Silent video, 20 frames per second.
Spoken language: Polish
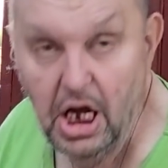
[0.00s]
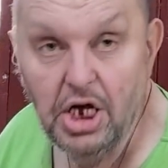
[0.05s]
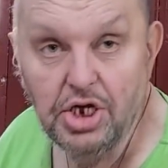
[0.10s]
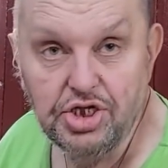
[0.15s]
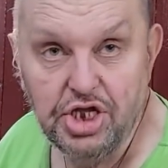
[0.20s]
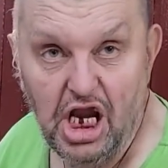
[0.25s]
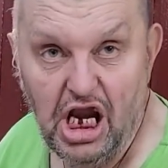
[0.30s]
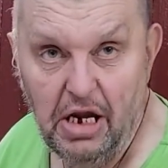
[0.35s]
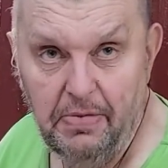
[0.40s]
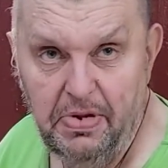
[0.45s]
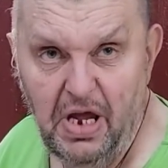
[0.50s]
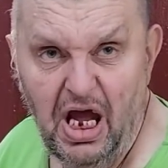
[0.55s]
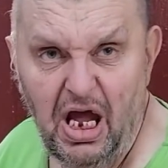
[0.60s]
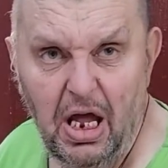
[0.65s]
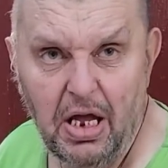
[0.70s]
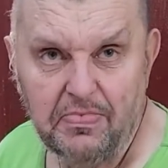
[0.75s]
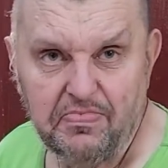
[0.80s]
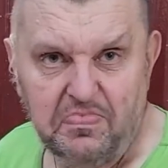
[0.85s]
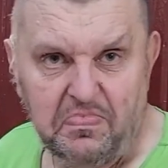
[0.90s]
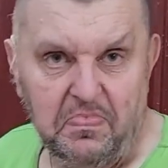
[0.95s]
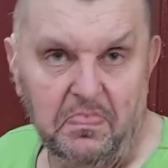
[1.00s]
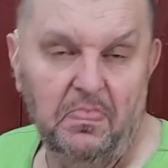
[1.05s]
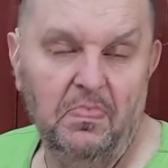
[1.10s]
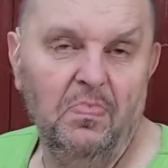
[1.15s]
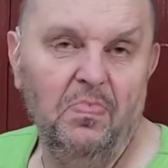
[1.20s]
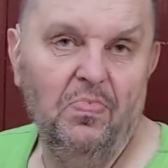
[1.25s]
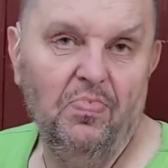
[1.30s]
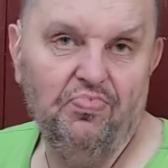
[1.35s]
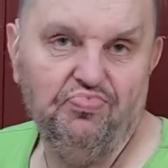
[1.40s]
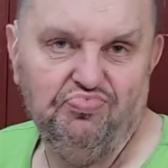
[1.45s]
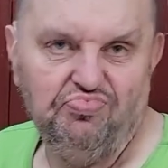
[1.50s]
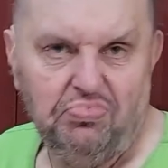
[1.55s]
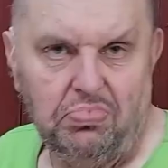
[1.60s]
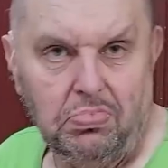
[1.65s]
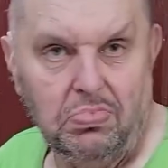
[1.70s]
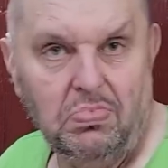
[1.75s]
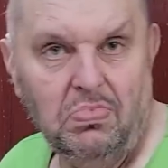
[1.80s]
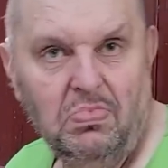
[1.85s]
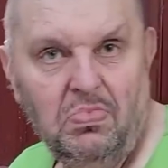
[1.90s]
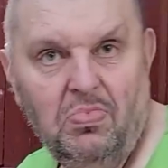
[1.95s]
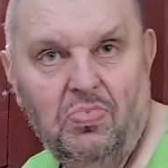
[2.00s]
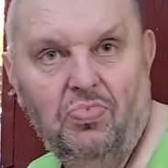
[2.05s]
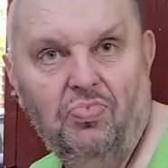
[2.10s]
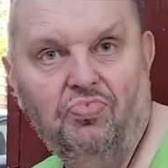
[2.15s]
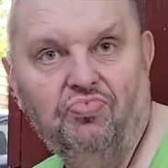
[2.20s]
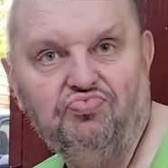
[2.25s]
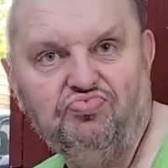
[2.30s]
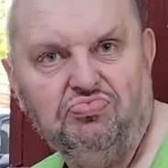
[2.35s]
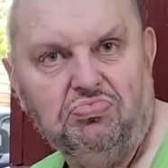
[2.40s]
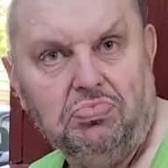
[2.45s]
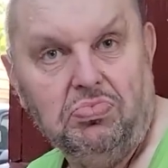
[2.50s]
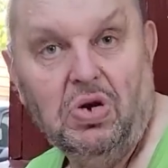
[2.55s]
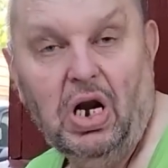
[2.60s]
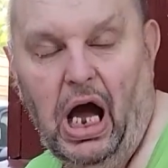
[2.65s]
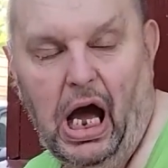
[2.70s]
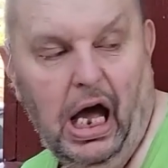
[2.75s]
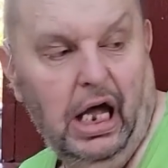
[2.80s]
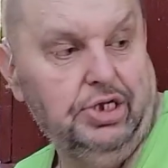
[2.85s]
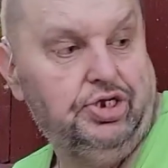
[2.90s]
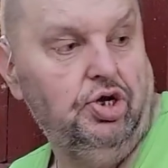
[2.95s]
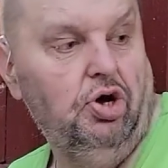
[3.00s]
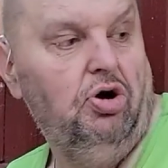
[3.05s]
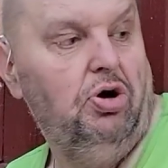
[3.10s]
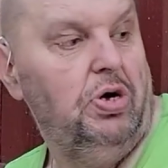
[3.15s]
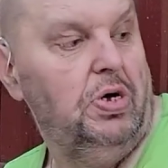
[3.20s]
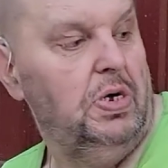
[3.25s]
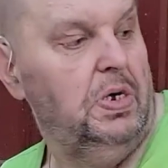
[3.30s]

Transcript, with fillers: Zarabia? To to za swoje ma tankować? A co?